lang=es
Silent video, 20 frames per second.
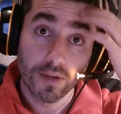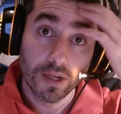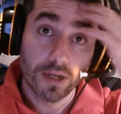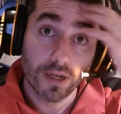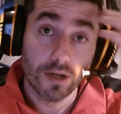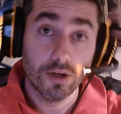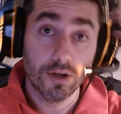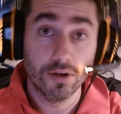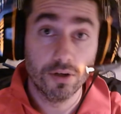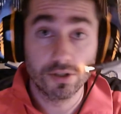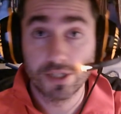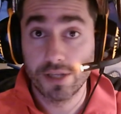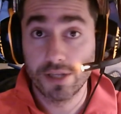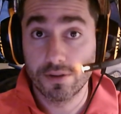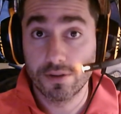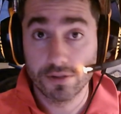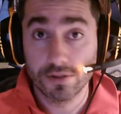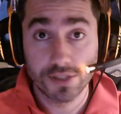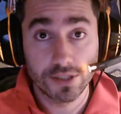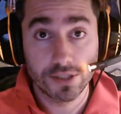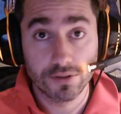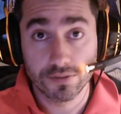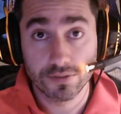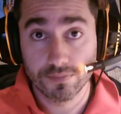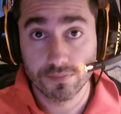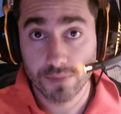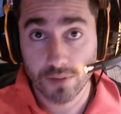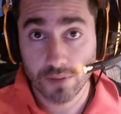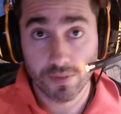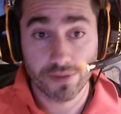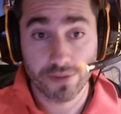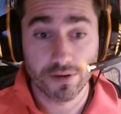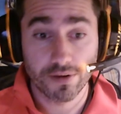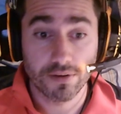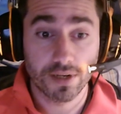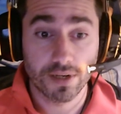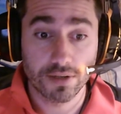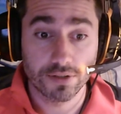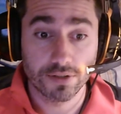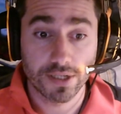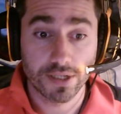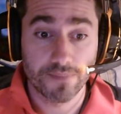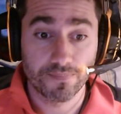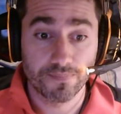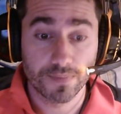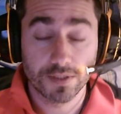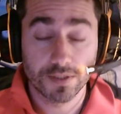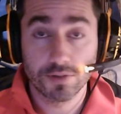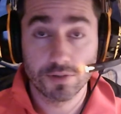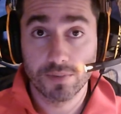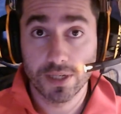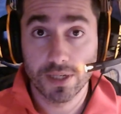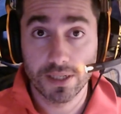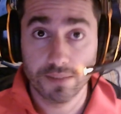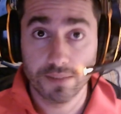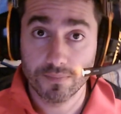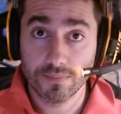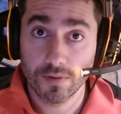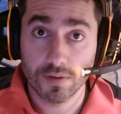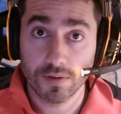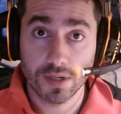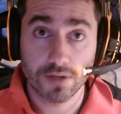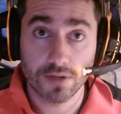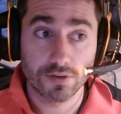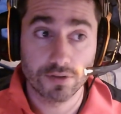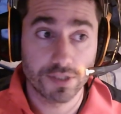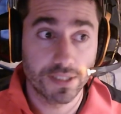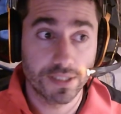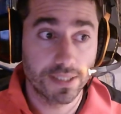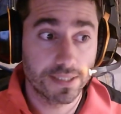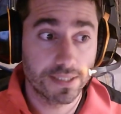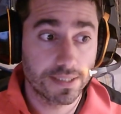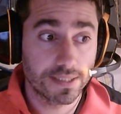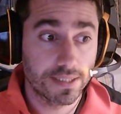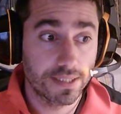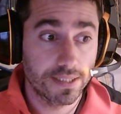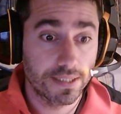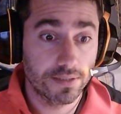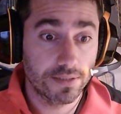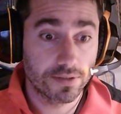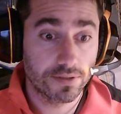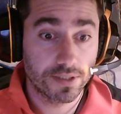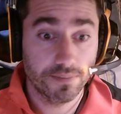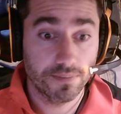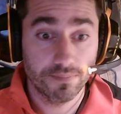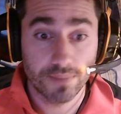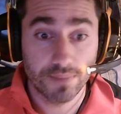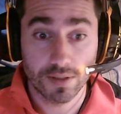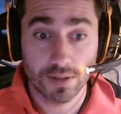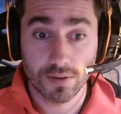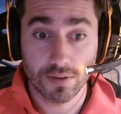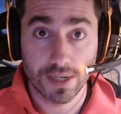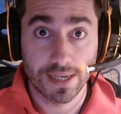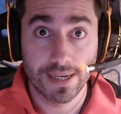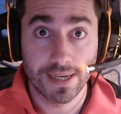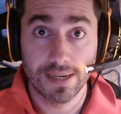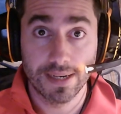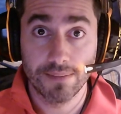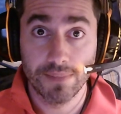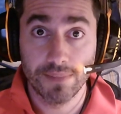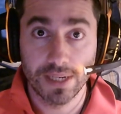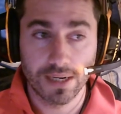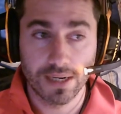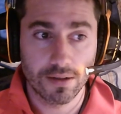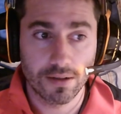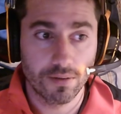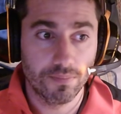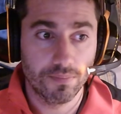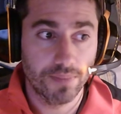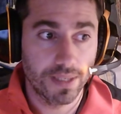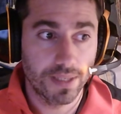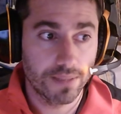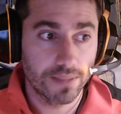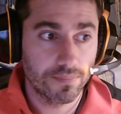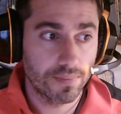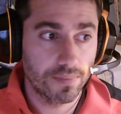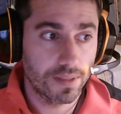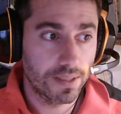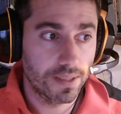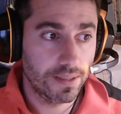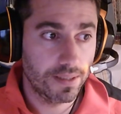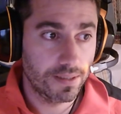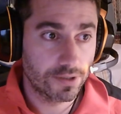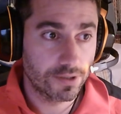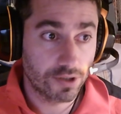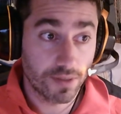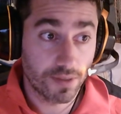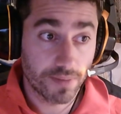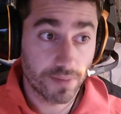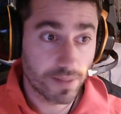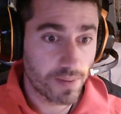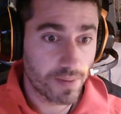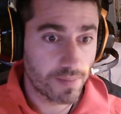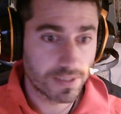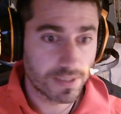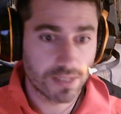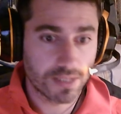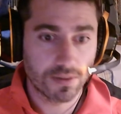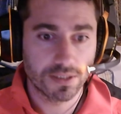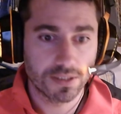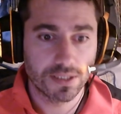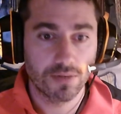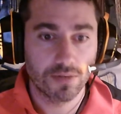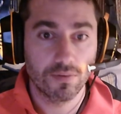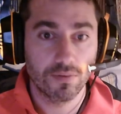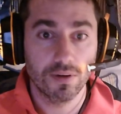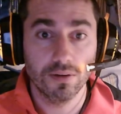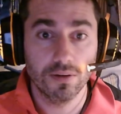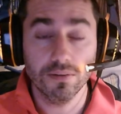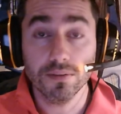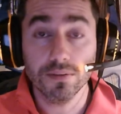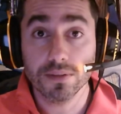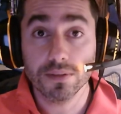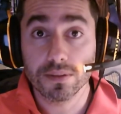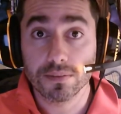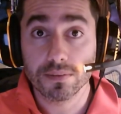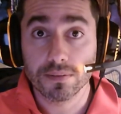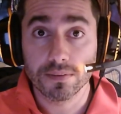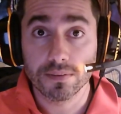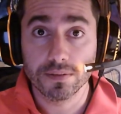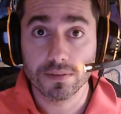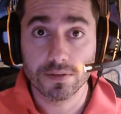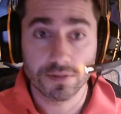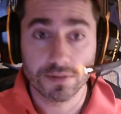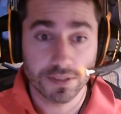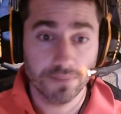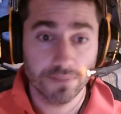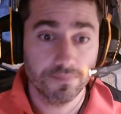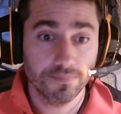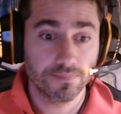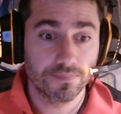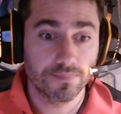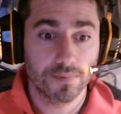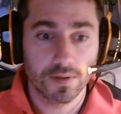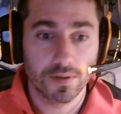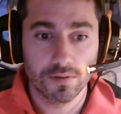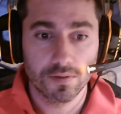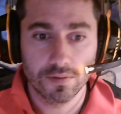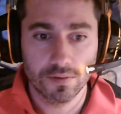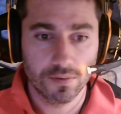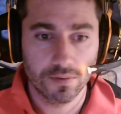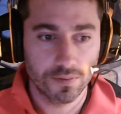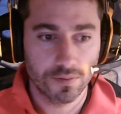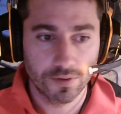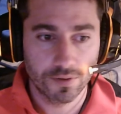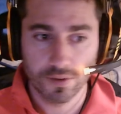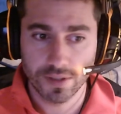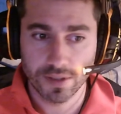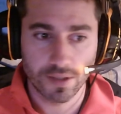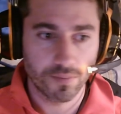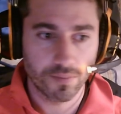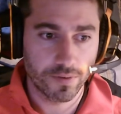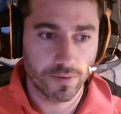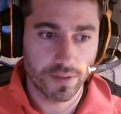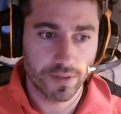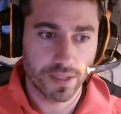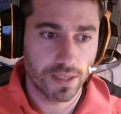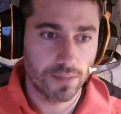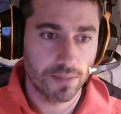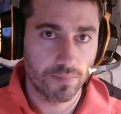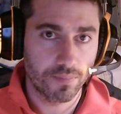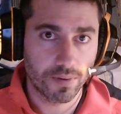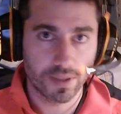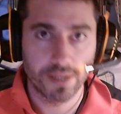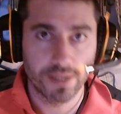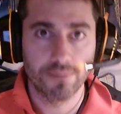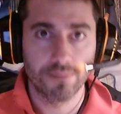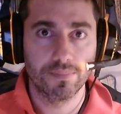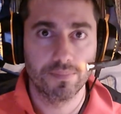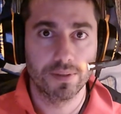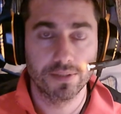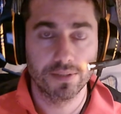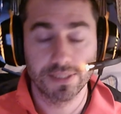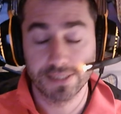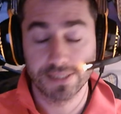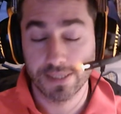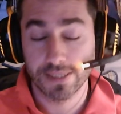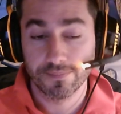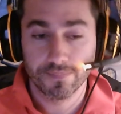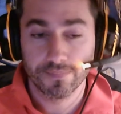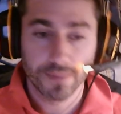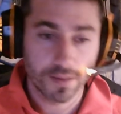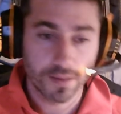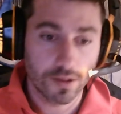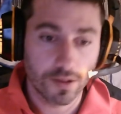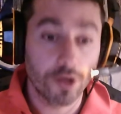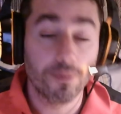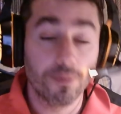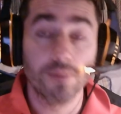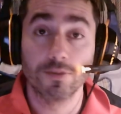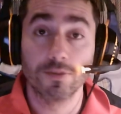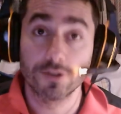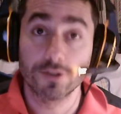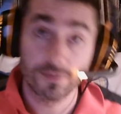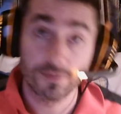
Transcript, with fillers: Lo siento, chicos, no puedo hacer otra cosa. Subiré otras cosillas y no sé, me tocará mirarlos bien. Eh, solamente me ha pasado con este juego y yo qué sé, no, no entiendo muy bien el qué. pero ya está. Nos vemos.